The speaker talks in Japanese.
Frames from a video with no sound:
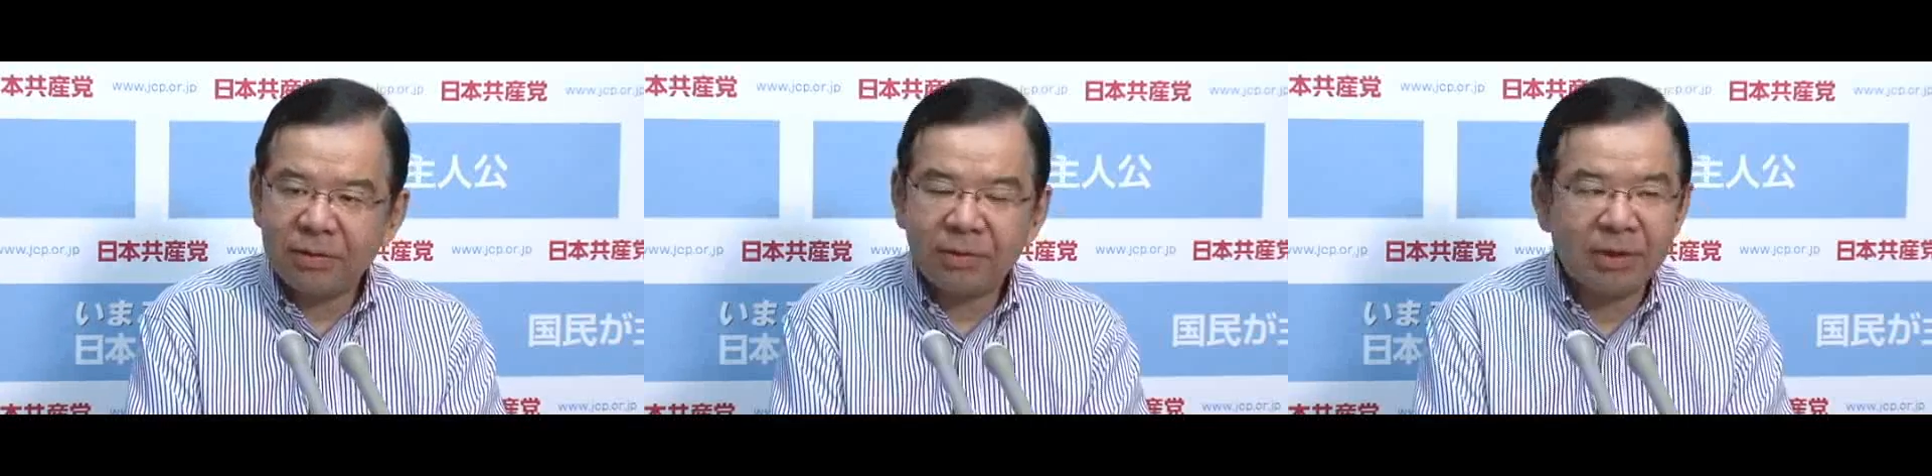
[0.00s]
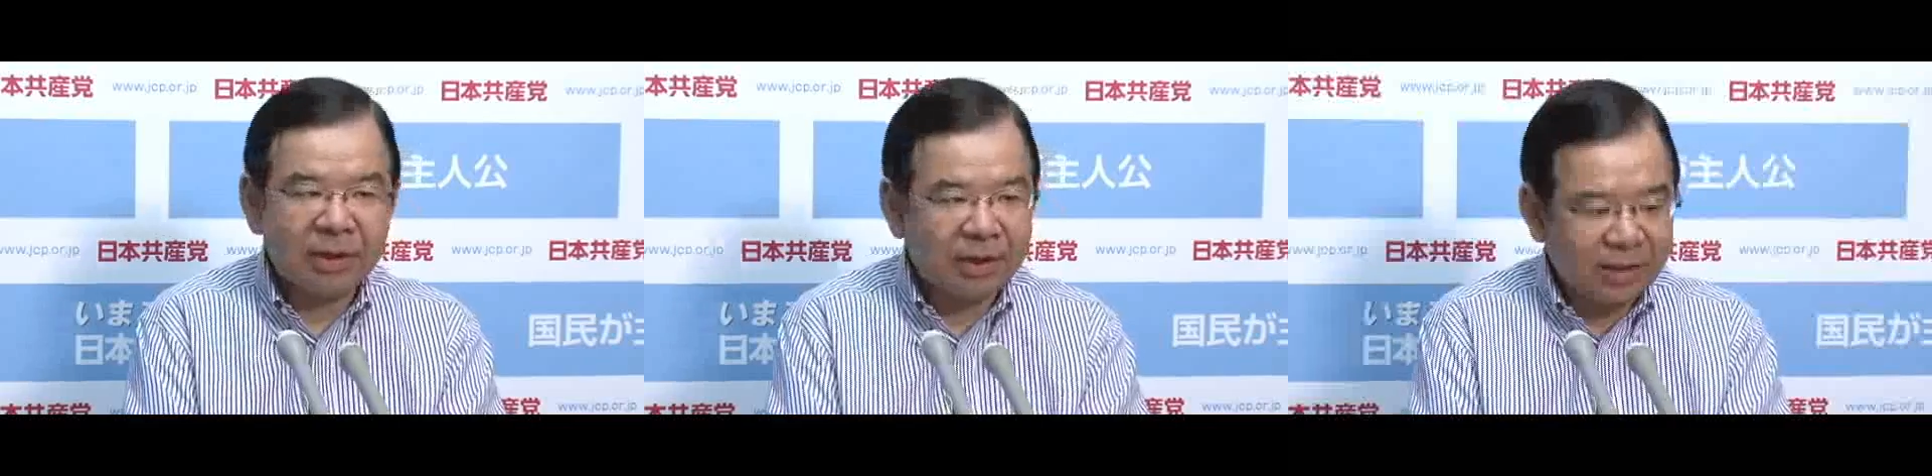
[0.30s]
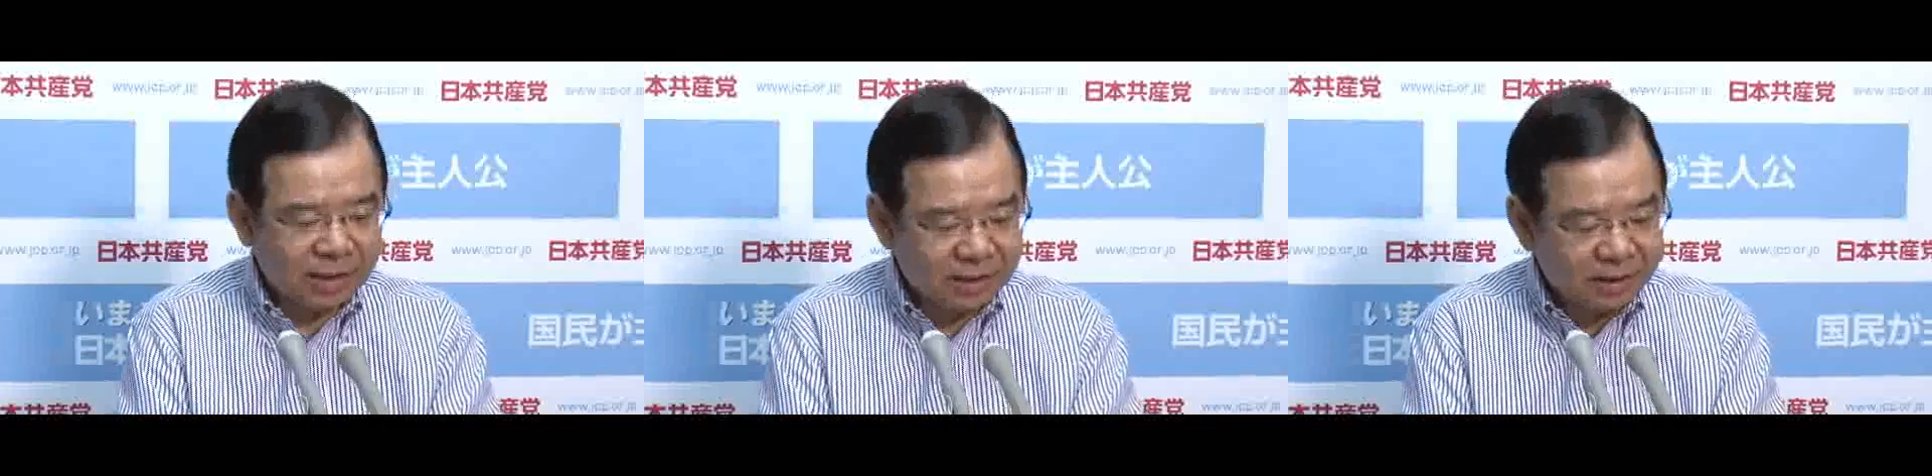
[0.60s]
保安員
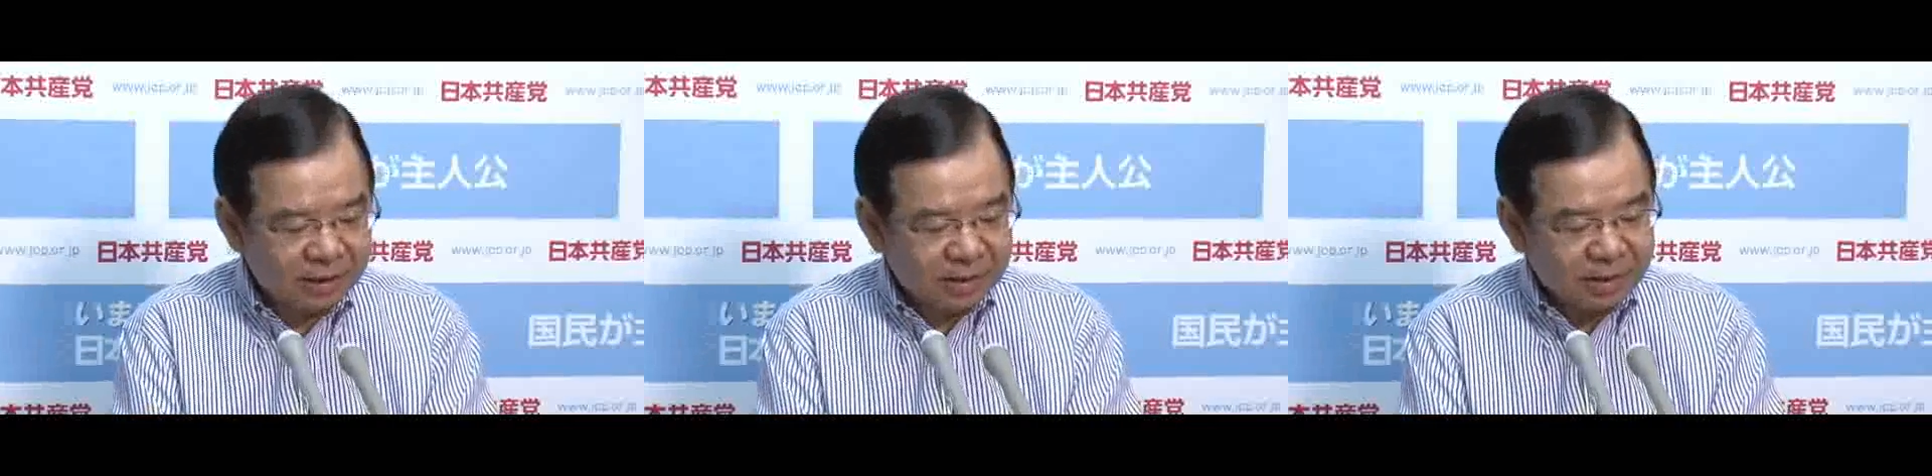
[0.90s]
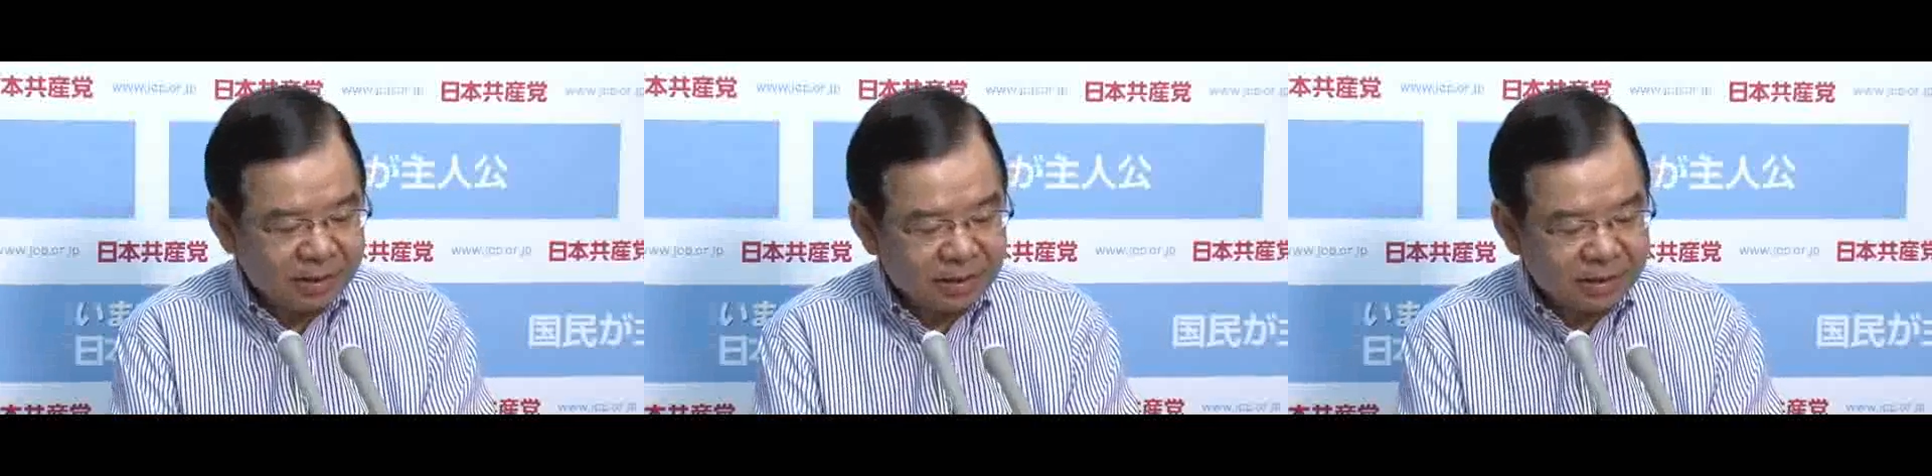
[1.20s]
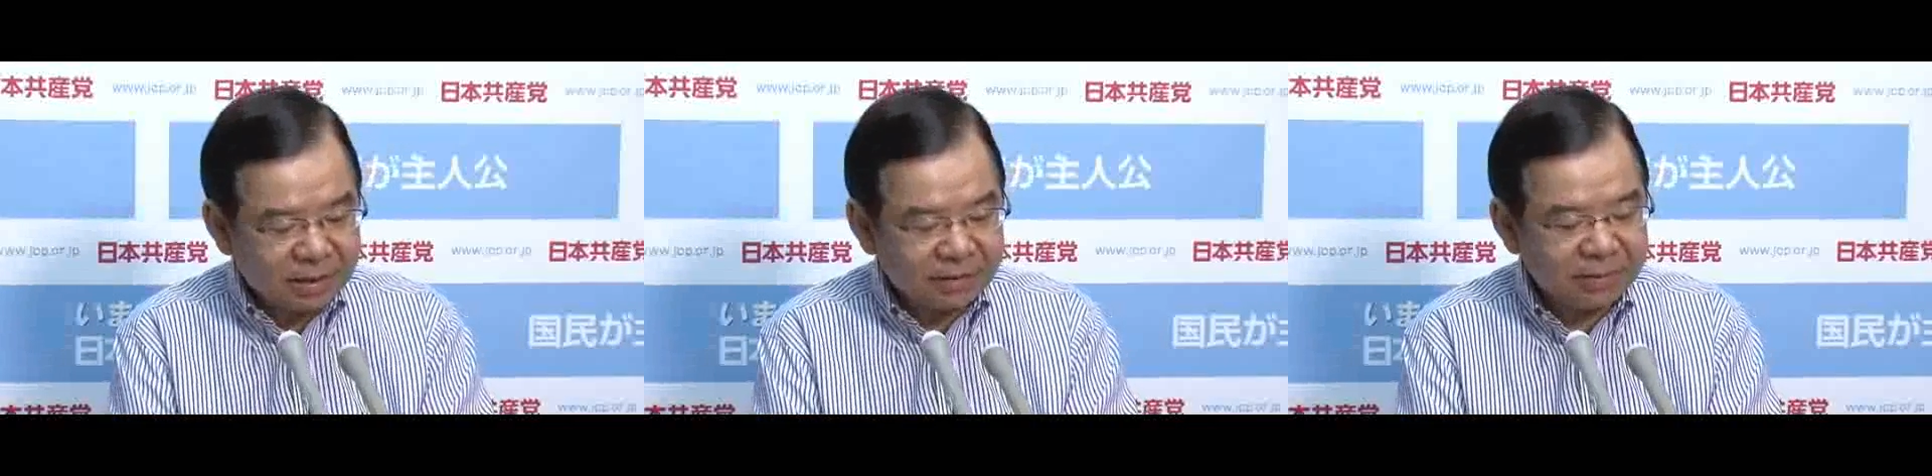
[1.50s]
が
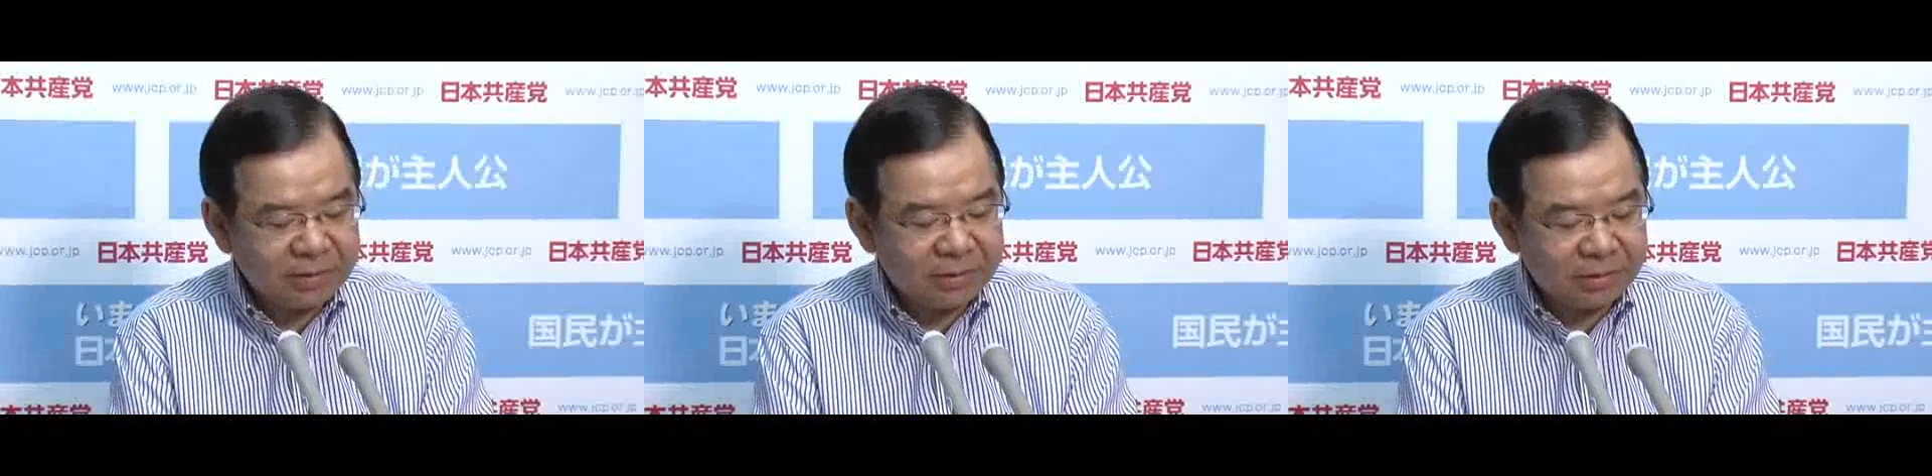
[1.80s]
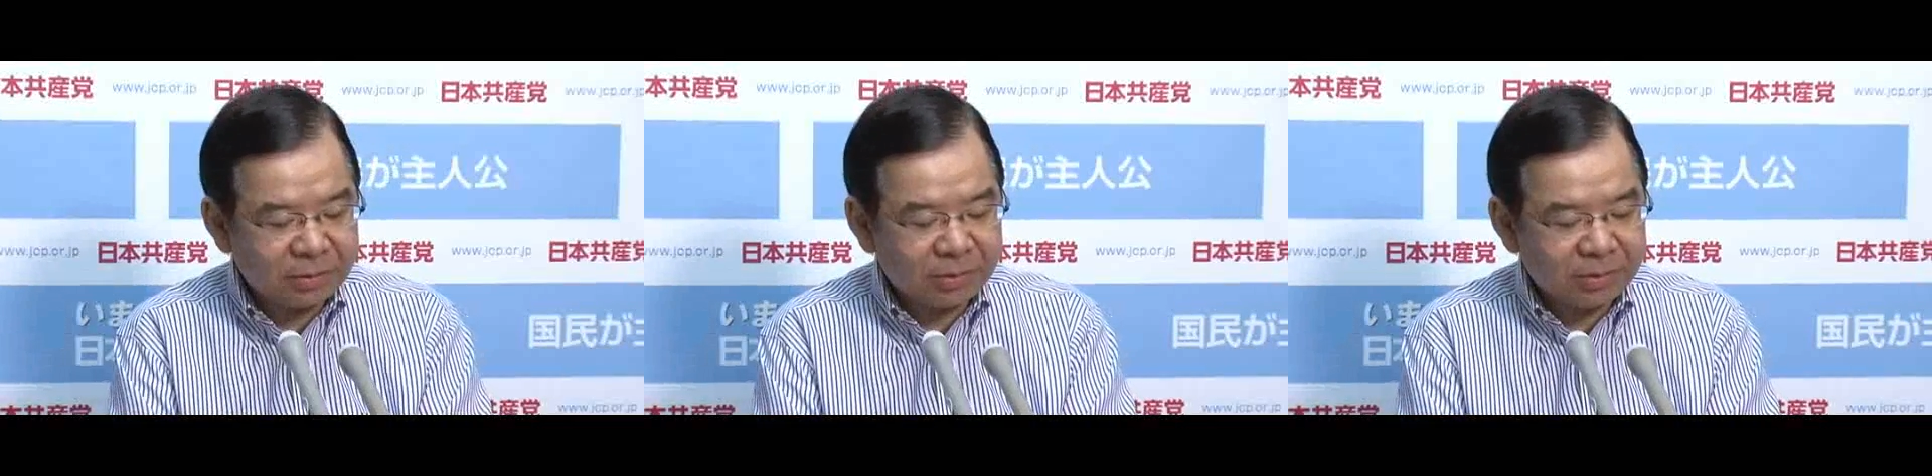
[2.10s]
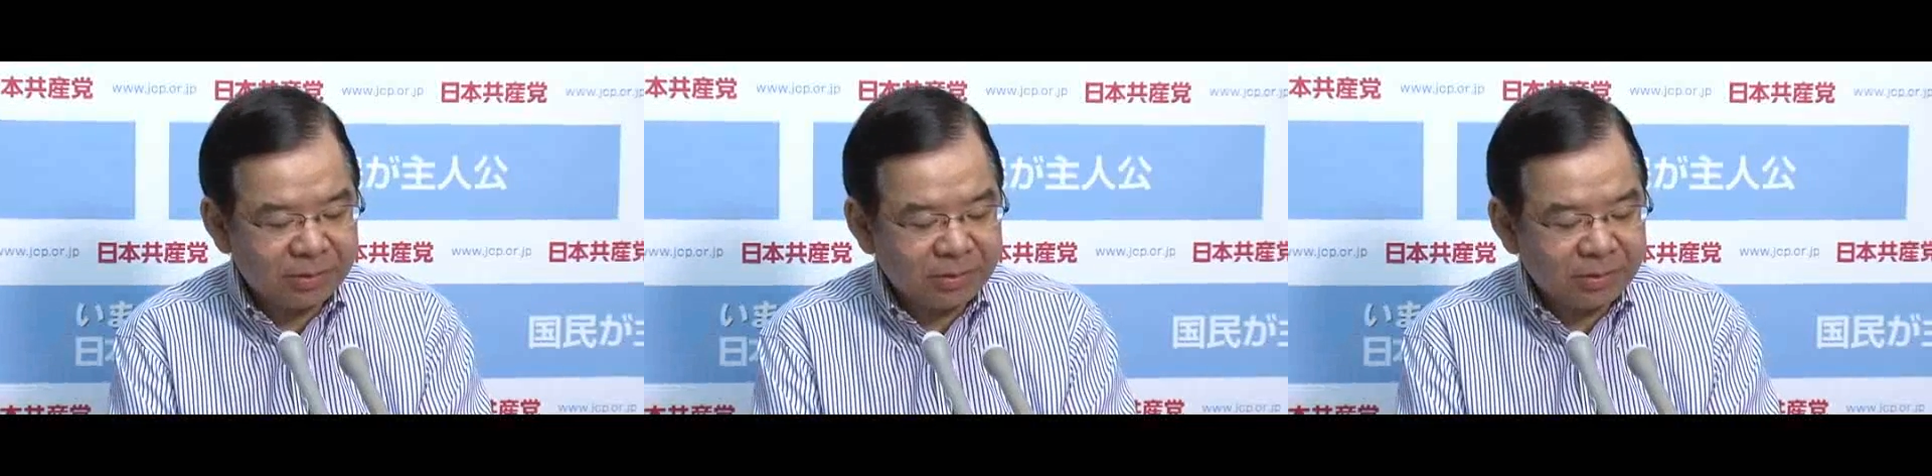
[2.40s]
確認すると